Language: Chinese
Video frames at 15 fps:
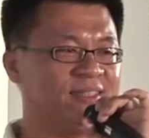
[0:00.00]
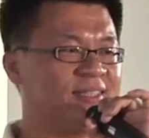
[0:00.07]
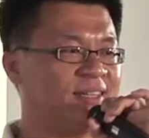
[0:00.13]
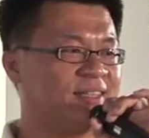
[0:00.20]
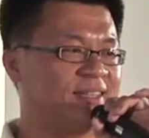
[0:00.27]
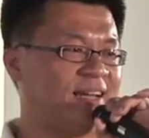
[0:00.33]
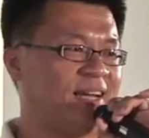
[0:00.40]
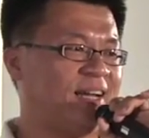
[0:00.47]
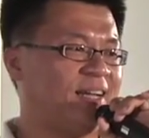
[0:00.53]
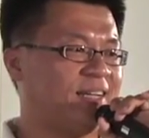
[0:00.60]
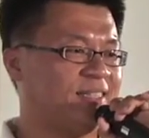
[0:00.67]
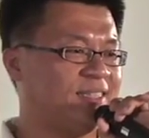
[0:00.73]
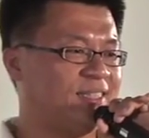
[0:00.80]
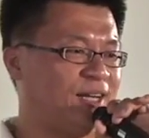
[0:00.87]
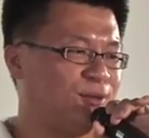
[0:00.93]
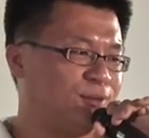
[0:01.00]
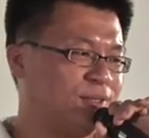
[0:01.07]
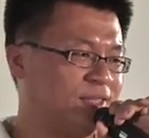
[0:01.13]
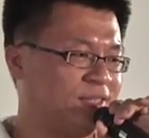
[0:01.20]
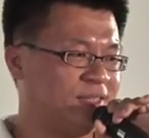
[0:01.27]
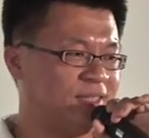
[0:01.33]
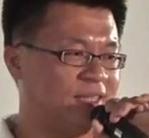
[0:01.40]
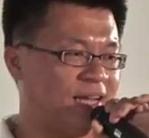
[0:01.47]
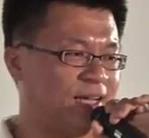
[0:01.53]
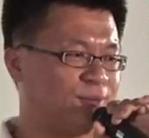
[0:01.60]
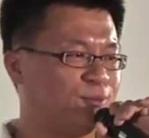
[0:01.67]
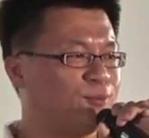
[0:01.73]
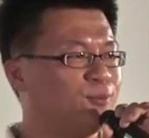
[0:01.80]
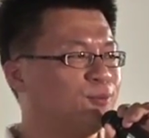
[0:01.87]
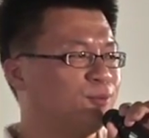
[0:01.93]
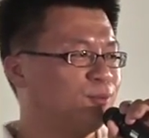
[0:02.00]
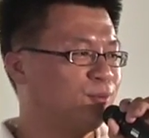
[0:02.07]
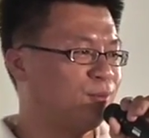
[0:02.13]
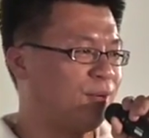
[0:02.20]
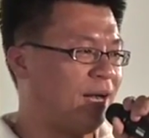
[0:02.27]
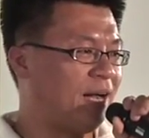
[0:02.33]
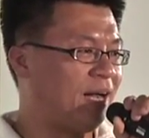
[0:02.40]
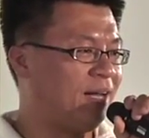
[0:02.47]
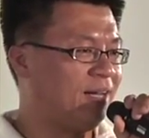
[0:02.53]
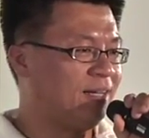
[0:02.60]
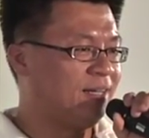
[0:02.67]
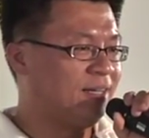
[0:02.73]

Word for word: 程啊、小吃啊、住宿啊，